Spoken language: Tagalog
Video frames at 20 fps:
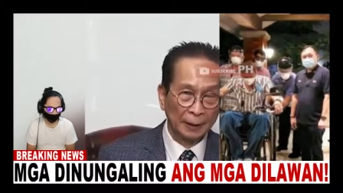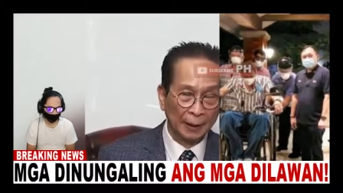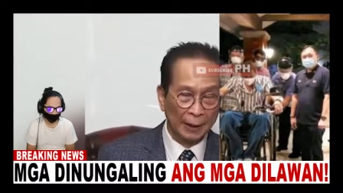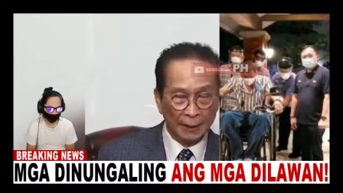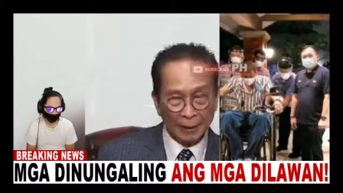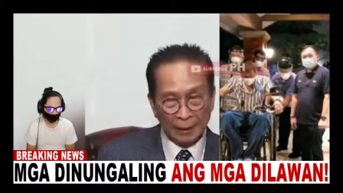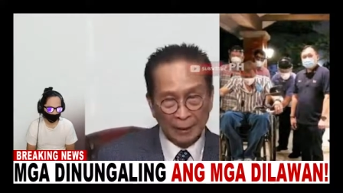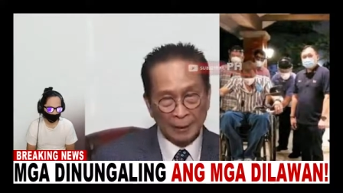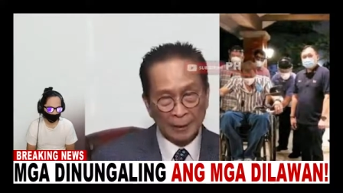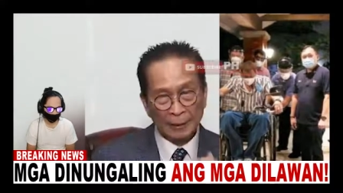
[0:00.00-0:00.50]

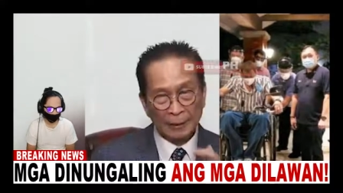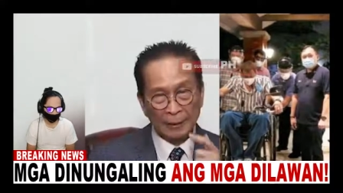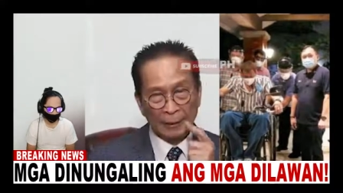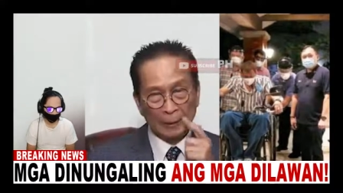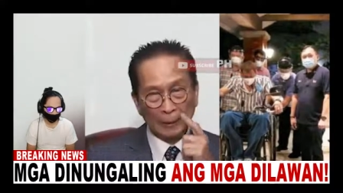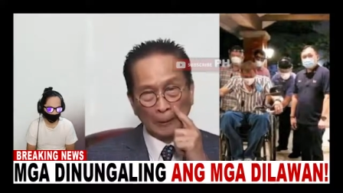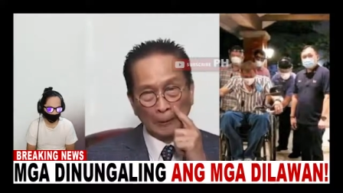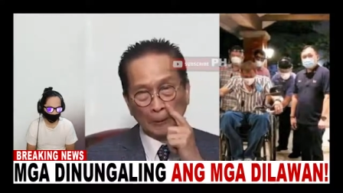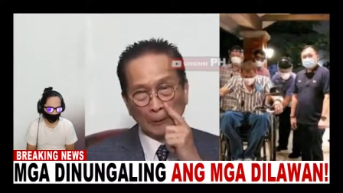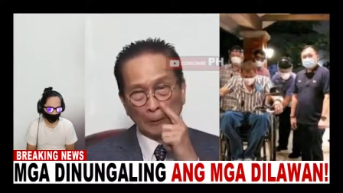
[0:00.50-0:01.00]
Kaya
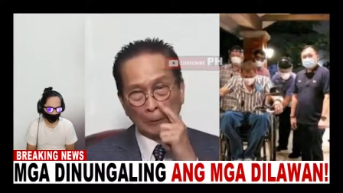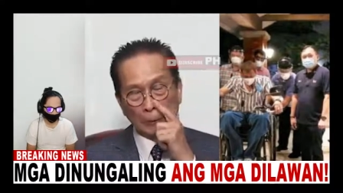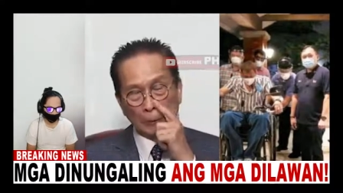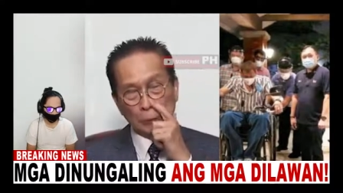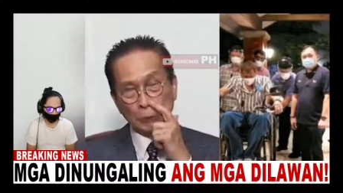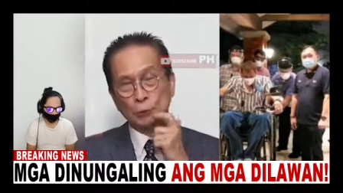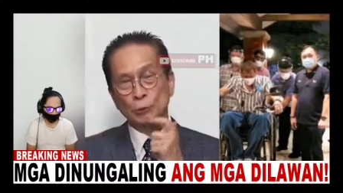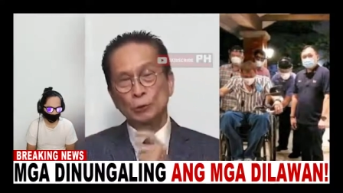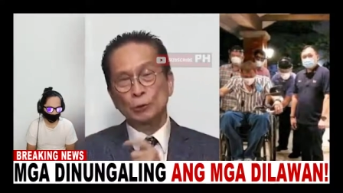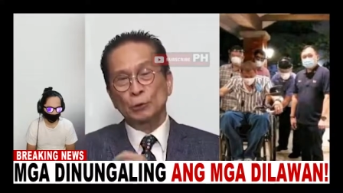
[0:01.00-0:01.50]

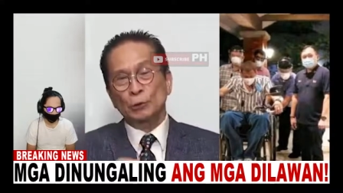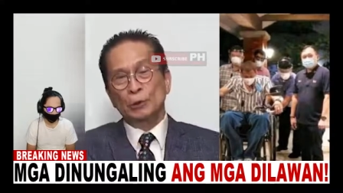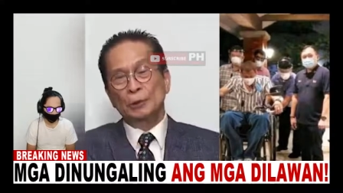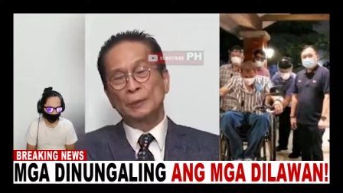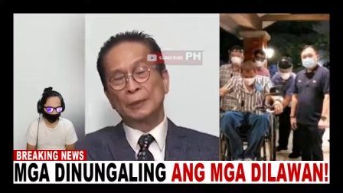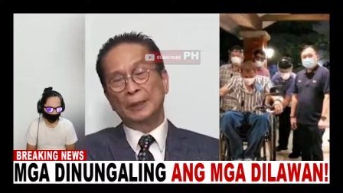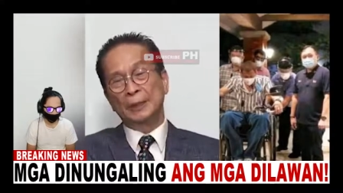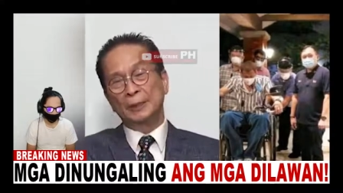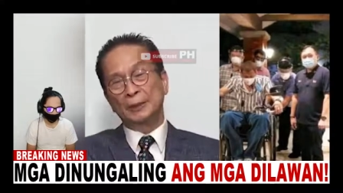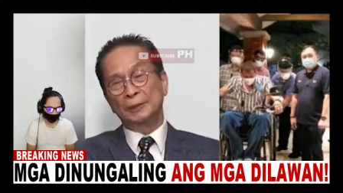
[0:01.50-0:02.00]
siguro
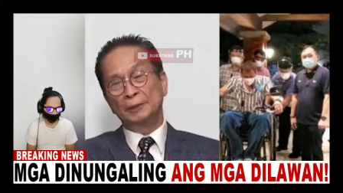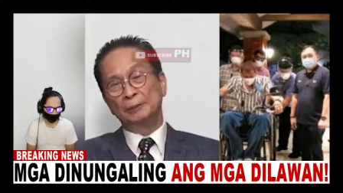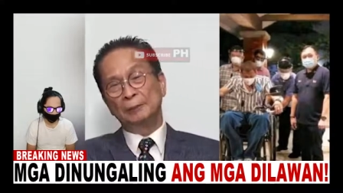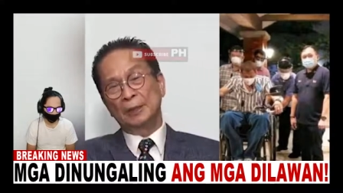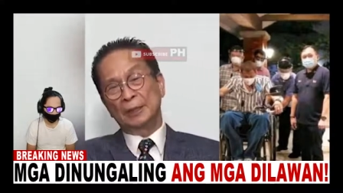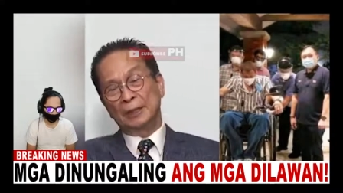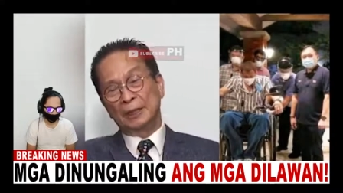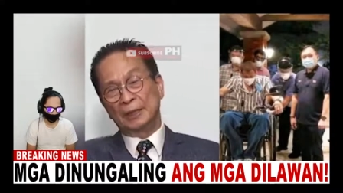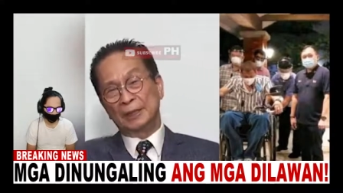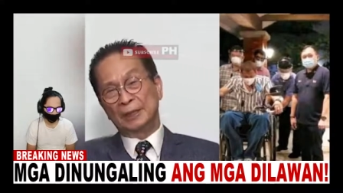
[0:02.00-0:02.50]
naman yung
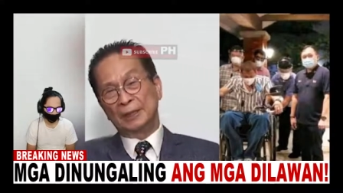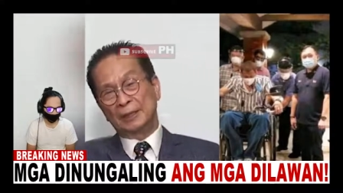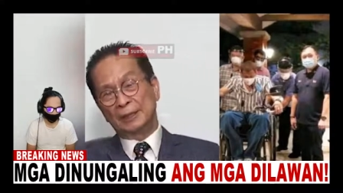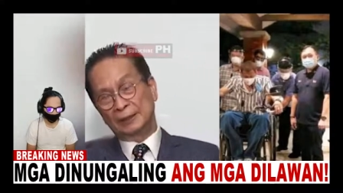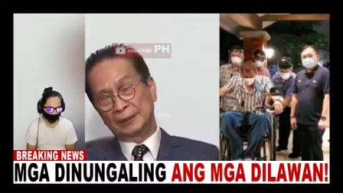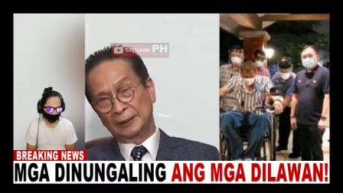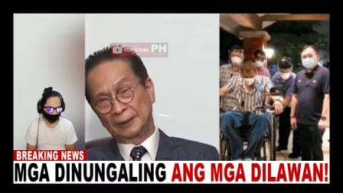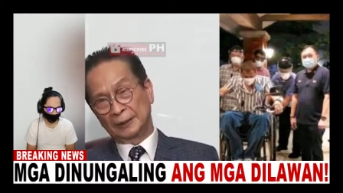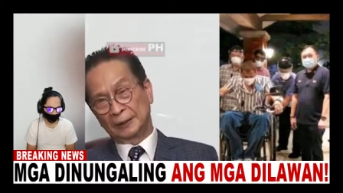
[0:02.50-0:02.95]
mga